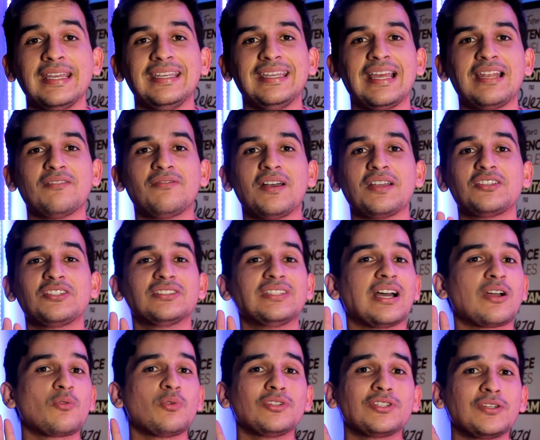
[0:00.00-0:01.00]
e ele vai te
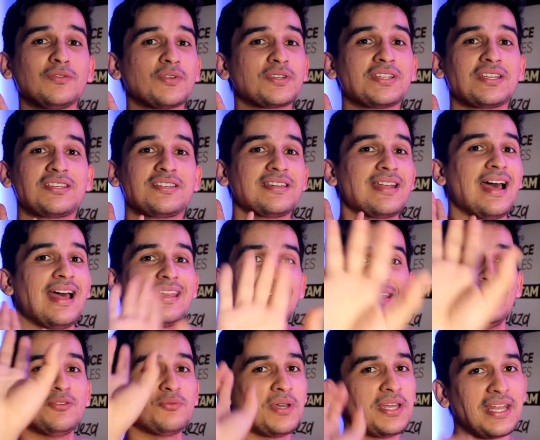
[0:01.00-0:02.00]
dar quanto que você
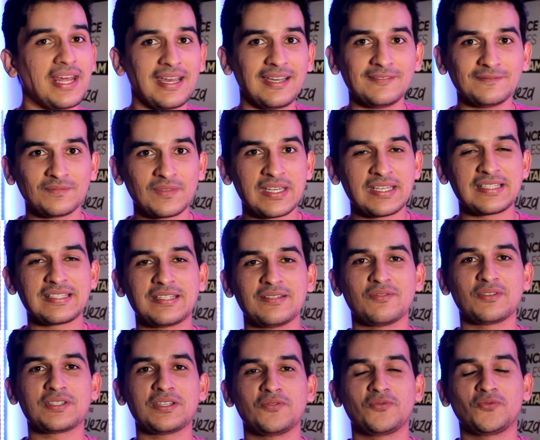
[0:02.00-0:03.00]
tiraria no ENEM se
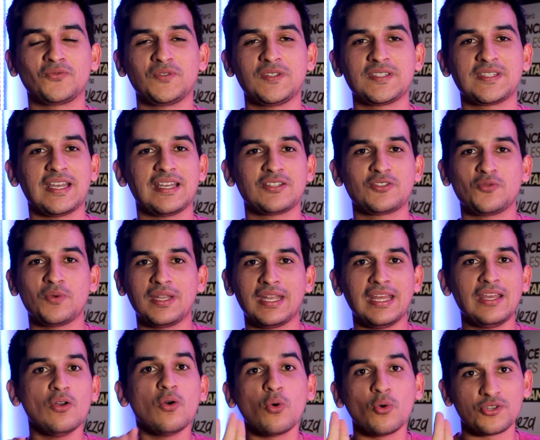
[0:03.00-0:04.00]
você fizesse o
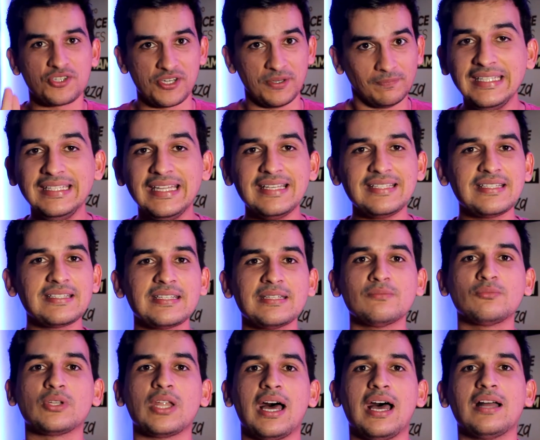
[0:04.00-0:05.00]
Enem hoje. E nesses
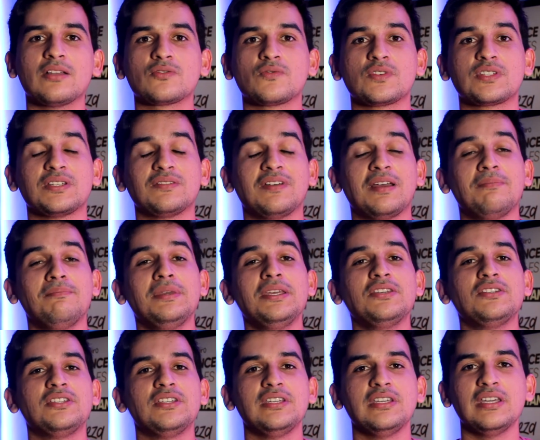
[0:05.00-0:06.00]
simulados você vai
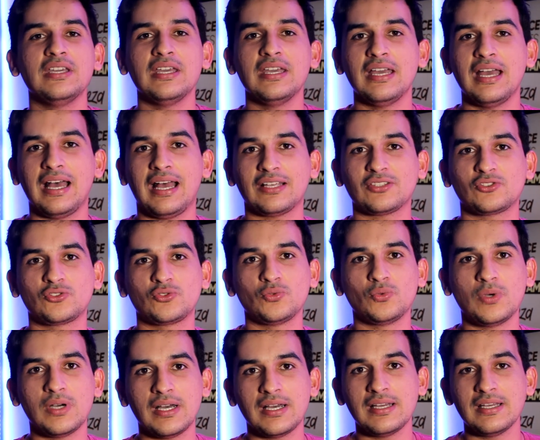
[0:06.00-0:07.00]
medir a
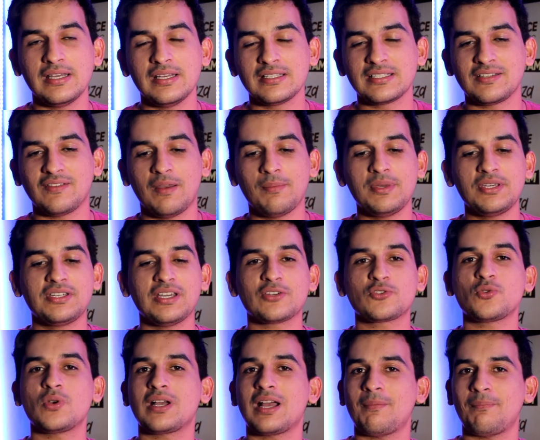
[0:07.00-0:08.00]
sua, você vai medir a
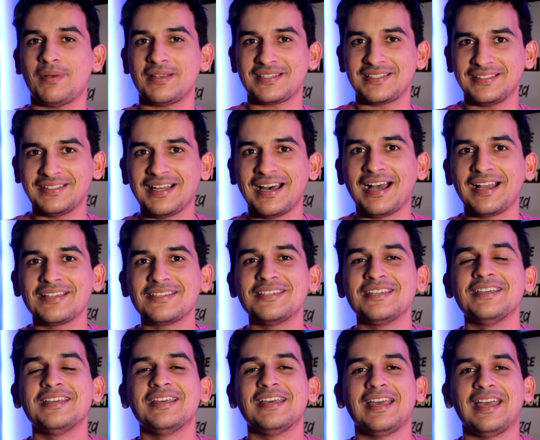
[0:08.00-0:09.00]
sua
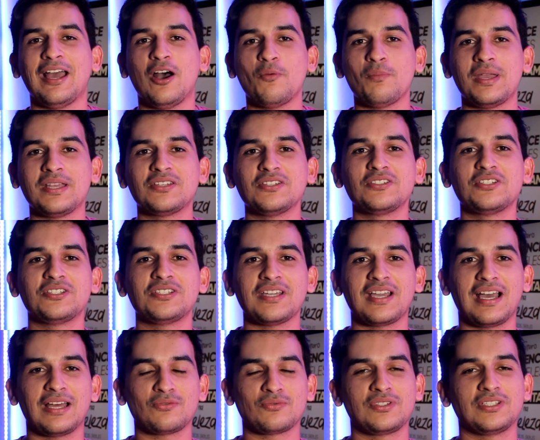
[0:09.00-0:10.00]
capacidade realmente de
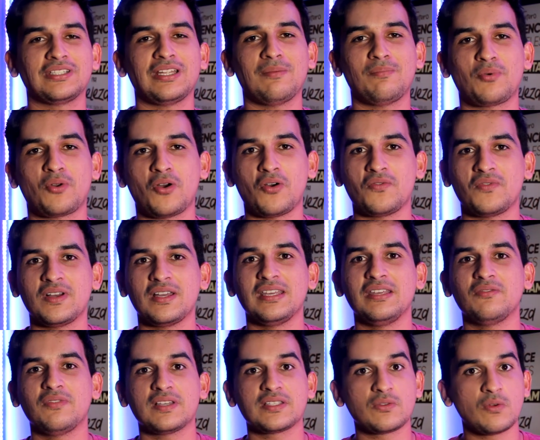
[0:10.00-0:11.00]
chegar no dia da prova
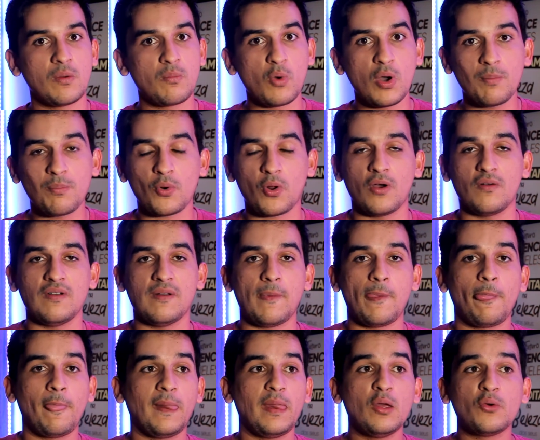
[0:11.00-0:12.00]
e fazer uma boa prova.
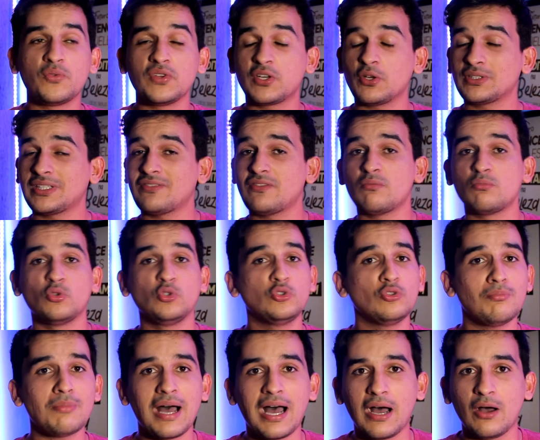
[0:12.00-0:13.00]
E eu vi que eu estava
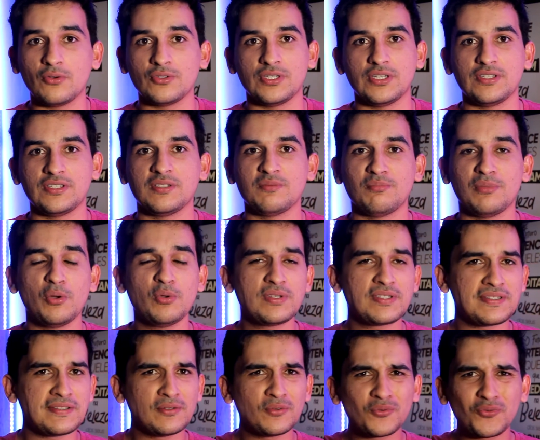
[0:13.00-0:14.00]
muito mal, gente. Meu
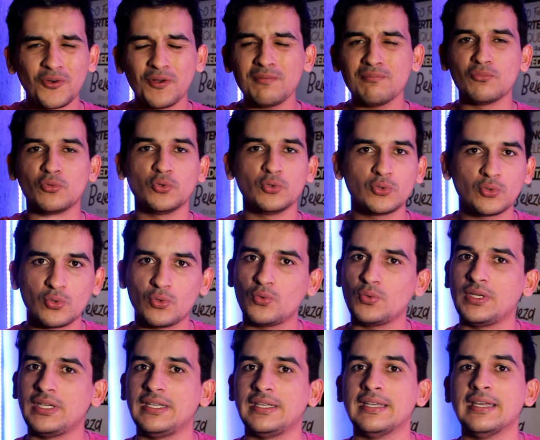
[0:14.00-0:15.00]
ensino foi muito
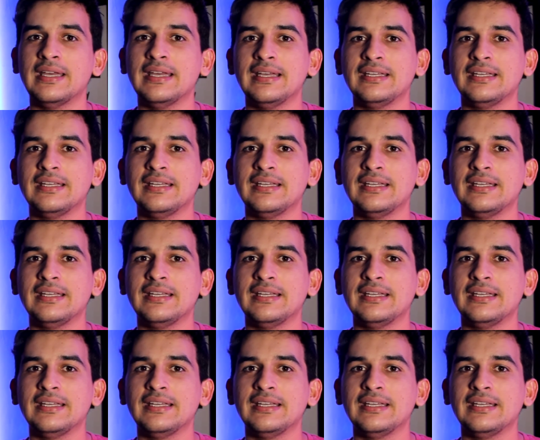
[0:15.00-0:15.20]
ruim.